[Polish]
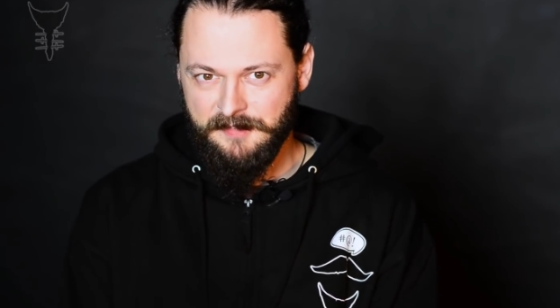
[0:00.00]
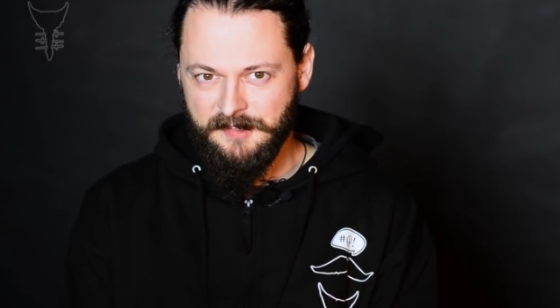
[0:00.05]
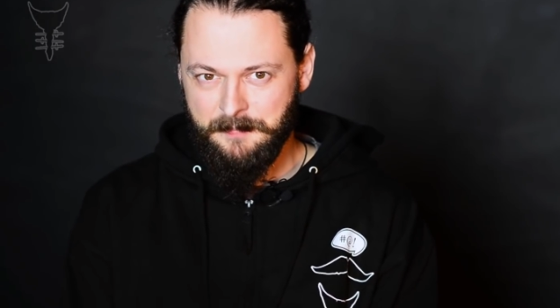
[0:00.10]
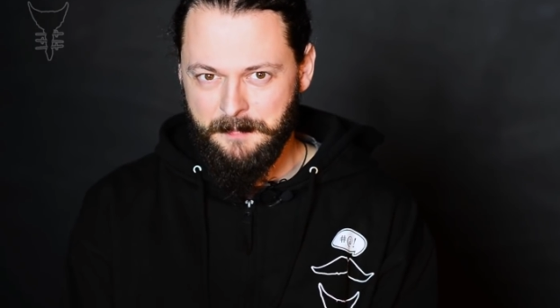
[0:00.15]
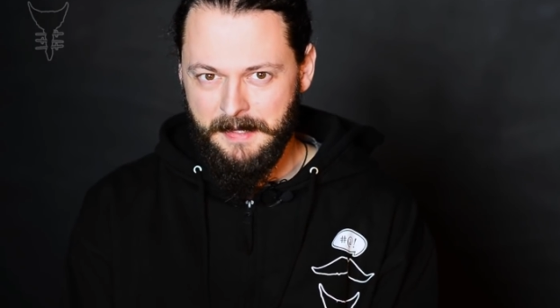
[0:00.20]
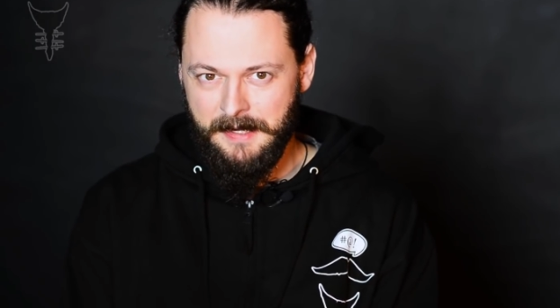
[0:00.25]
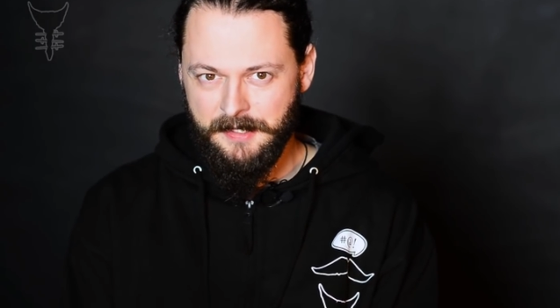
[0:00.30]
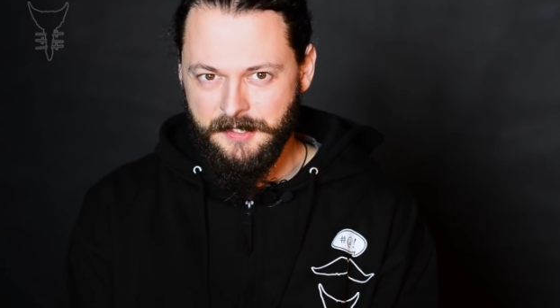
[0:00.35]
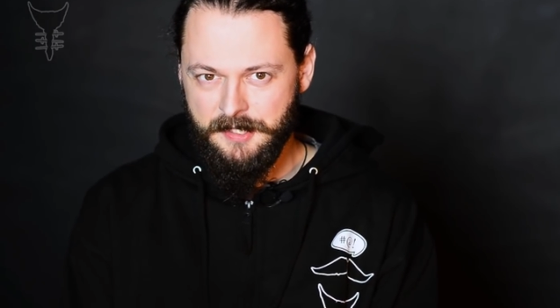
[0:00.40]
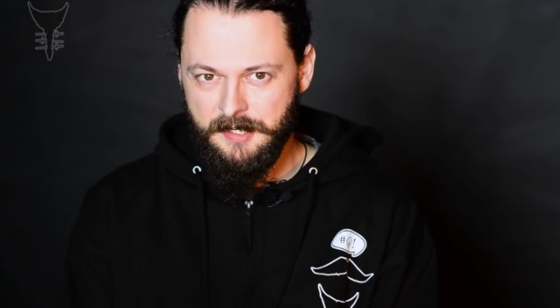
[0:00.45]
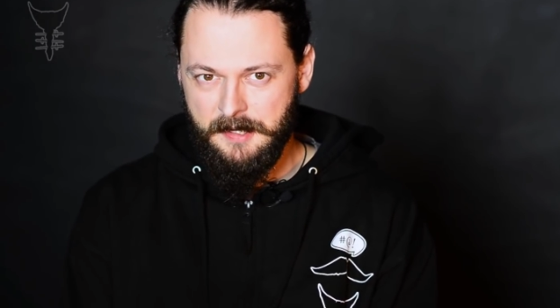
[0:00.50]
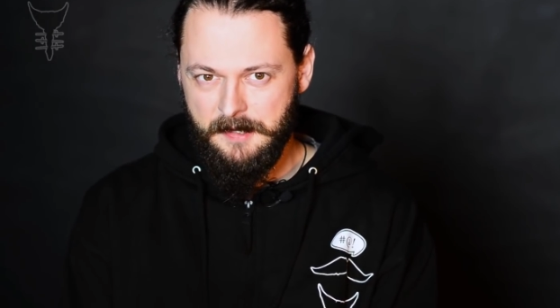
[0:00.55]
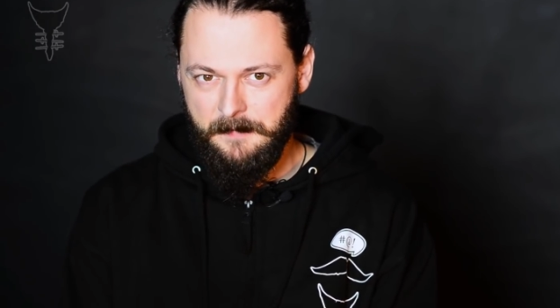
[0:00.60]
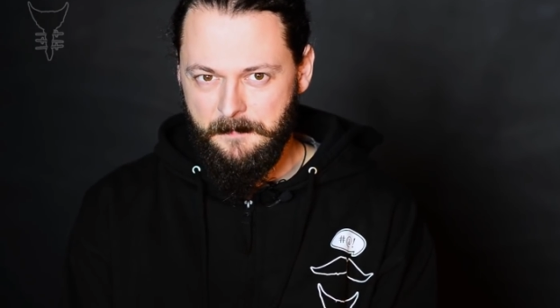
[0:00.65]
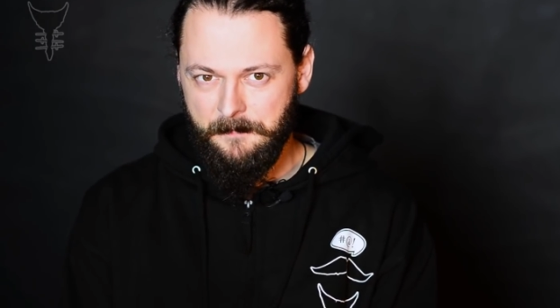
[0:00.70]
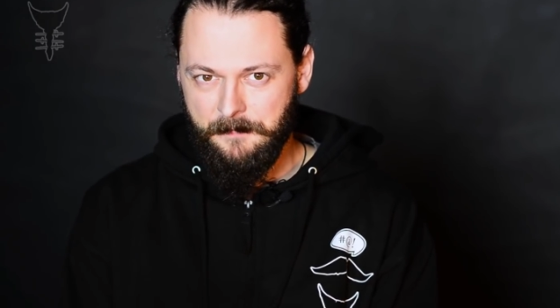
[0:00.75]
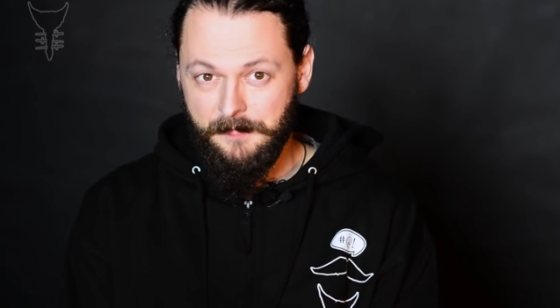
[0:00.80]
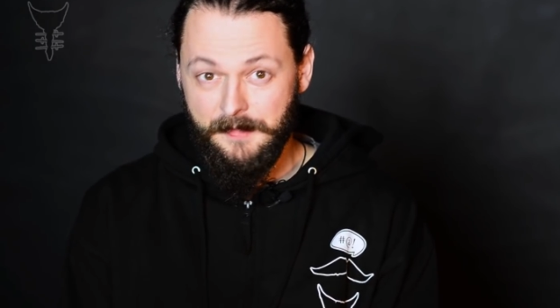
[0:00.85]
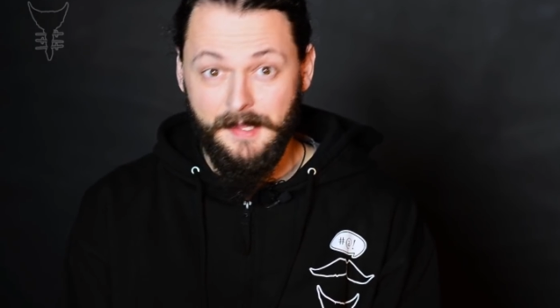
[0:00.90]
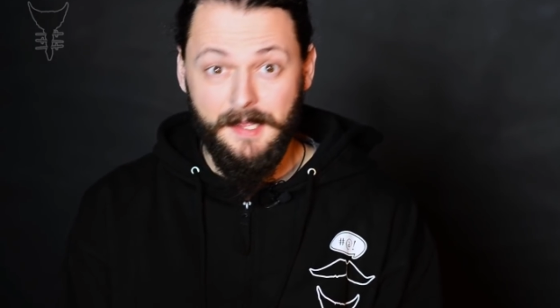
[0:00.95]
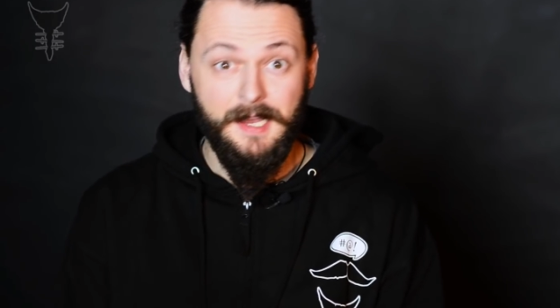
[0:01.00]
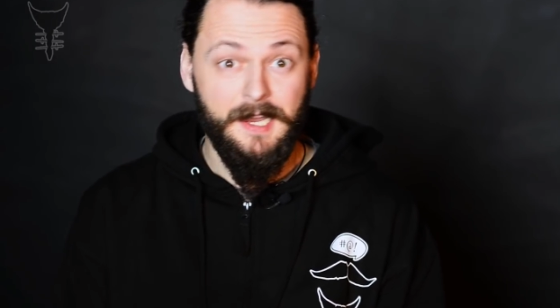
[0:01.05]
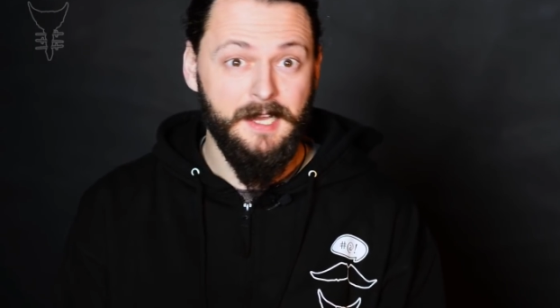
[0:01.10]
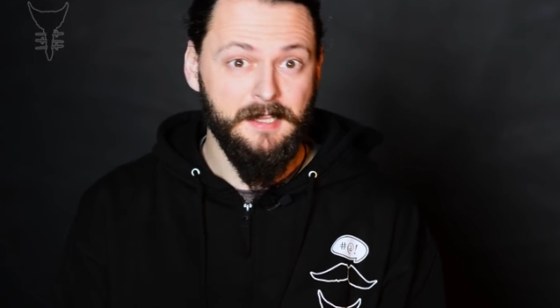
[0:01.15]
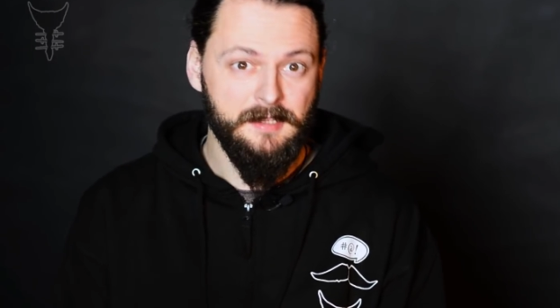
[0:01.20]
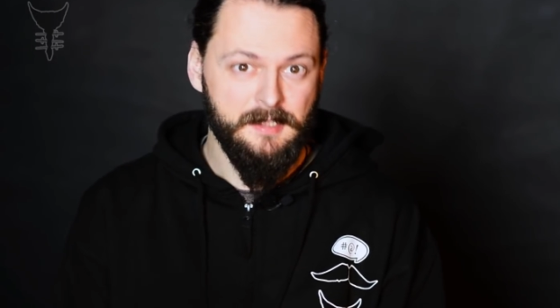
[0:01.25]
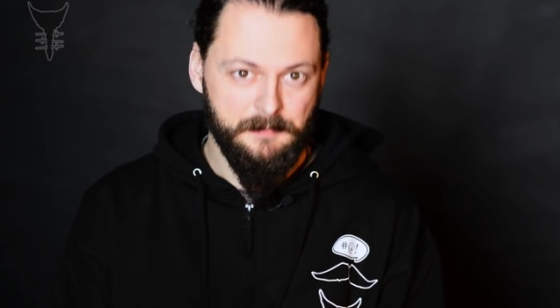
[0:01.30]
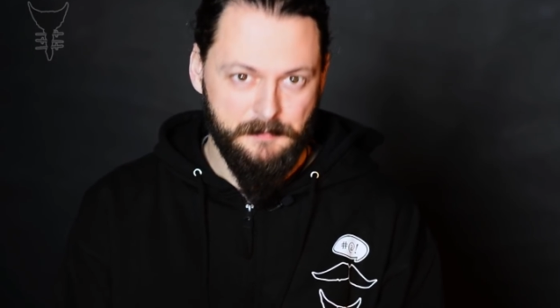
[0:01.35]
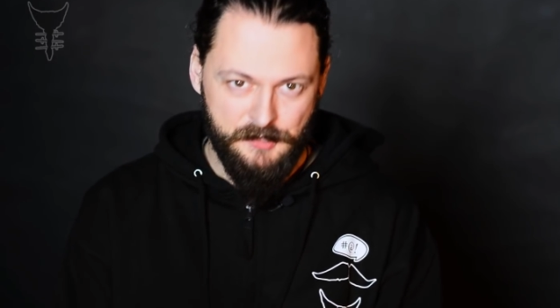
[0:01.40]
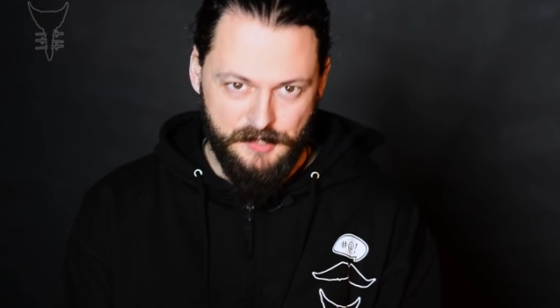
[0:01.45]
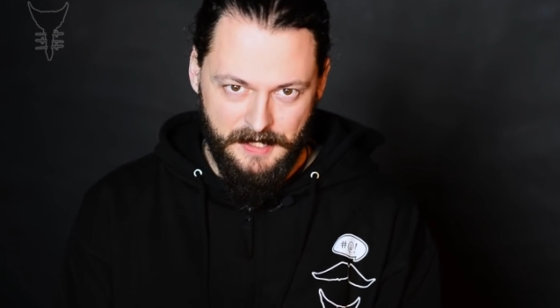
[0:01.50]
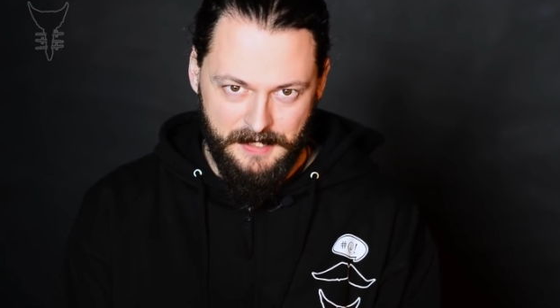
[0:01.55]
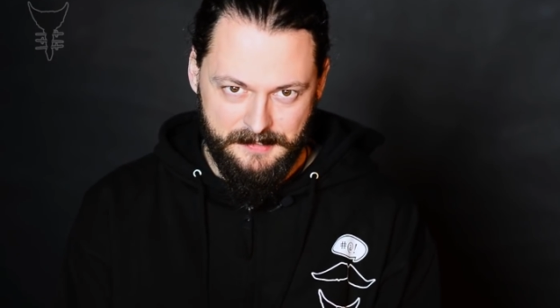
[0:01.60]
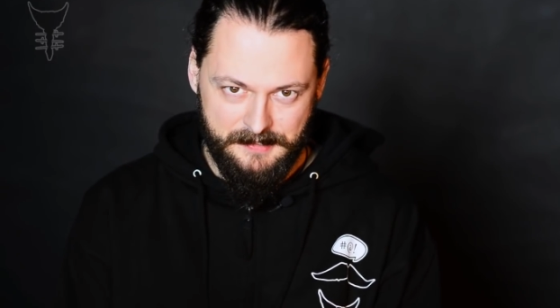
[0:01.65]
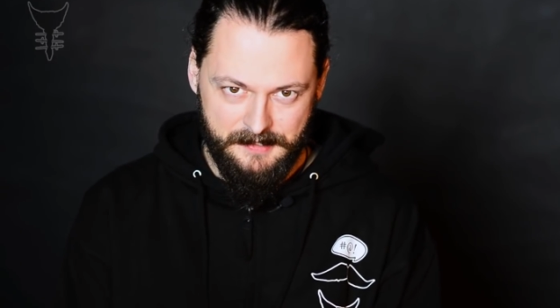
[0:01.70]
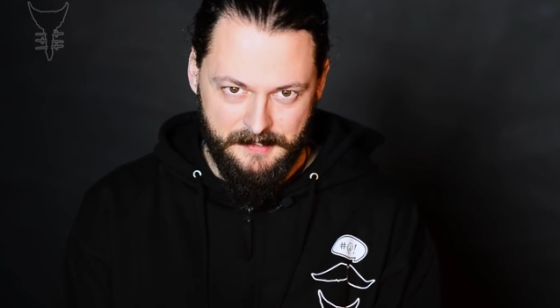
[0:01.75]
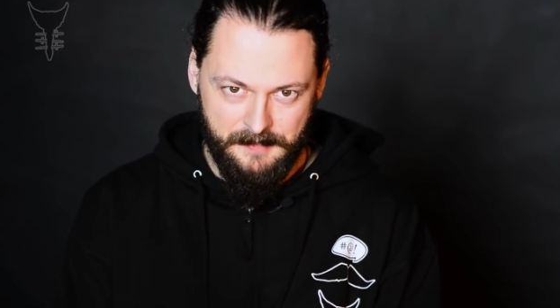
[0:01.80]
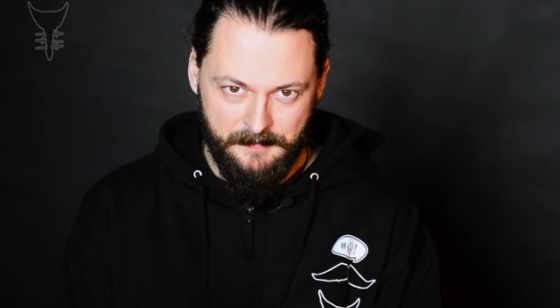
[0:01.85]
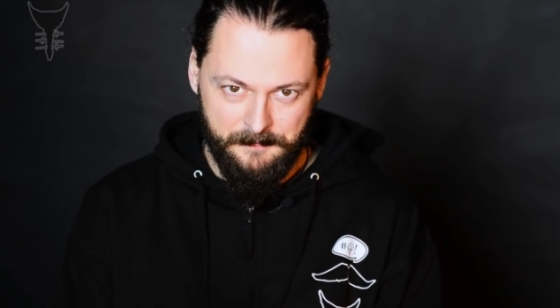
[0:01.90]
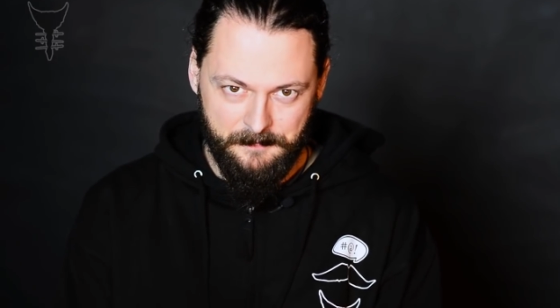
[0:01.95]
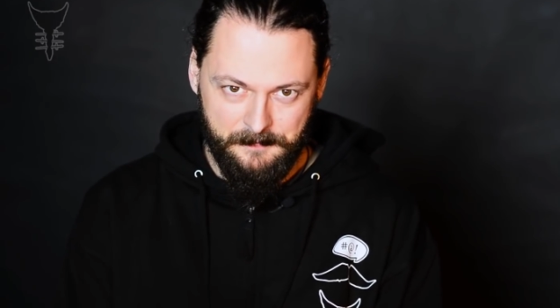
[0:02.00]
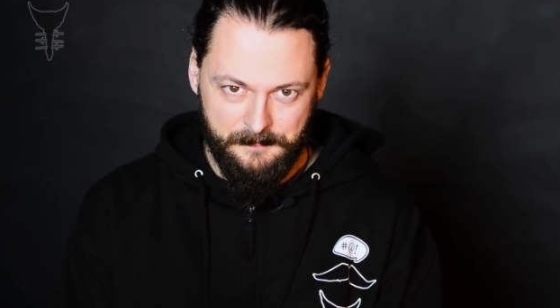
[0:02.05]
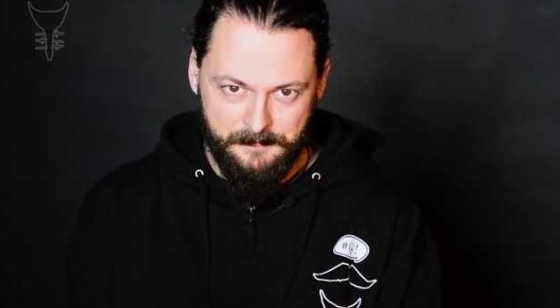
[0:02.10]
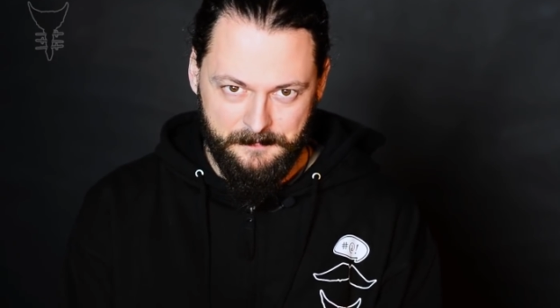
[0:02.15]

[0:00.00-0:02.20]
wsparcie, a tymczasem